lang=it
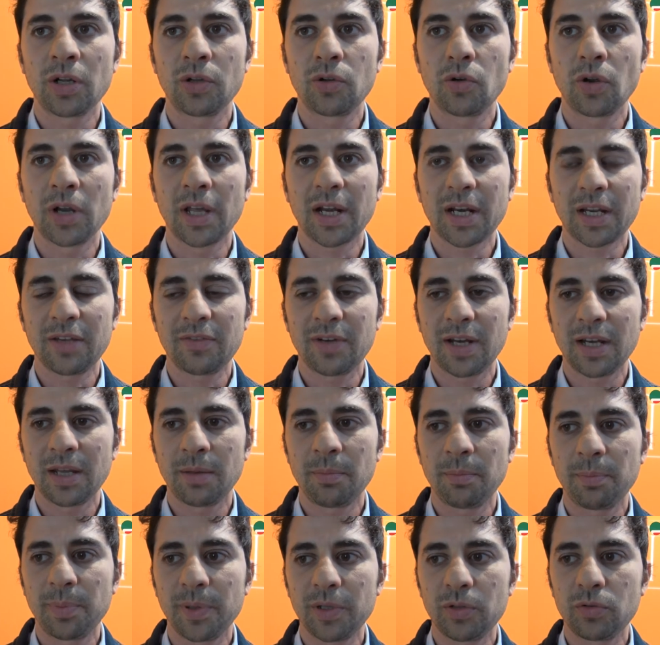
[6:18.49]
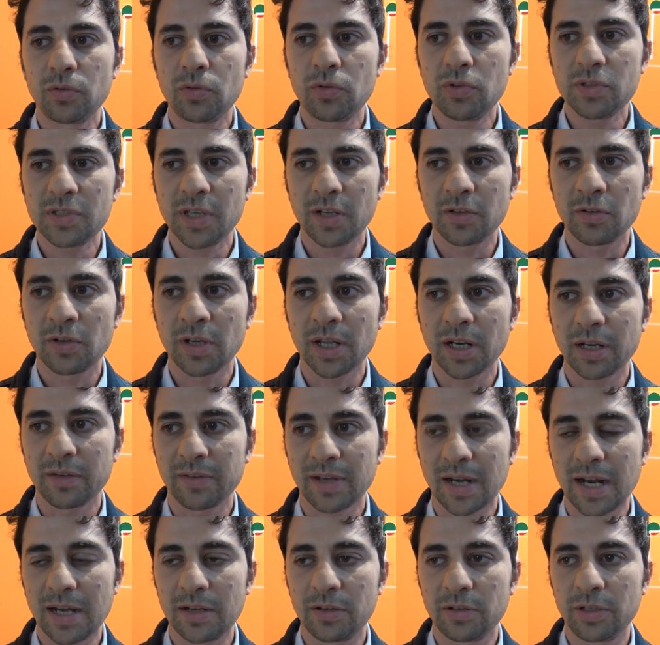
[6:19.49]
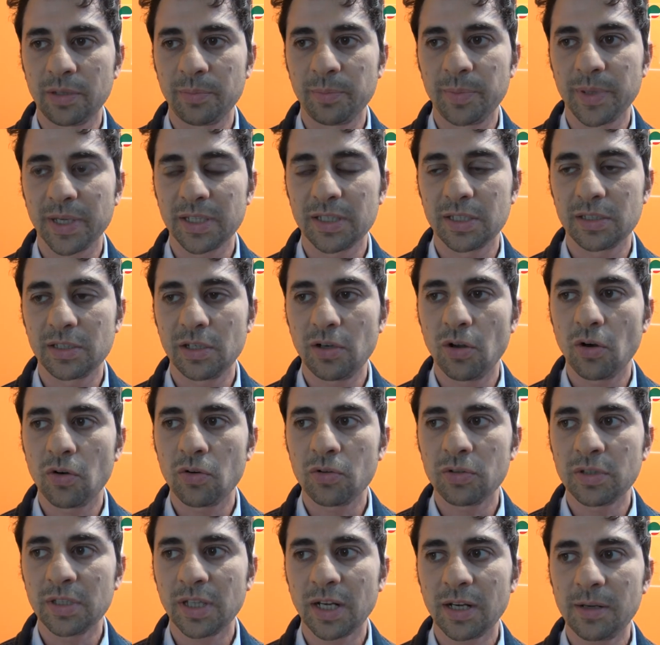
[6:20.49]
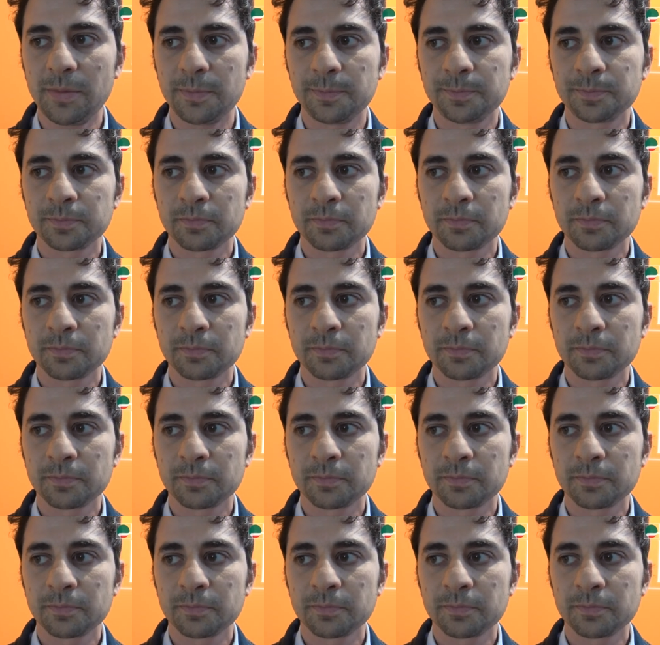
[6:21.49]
non arriva a Lampedusa, non arriverà alle Olimpiadi di Londra,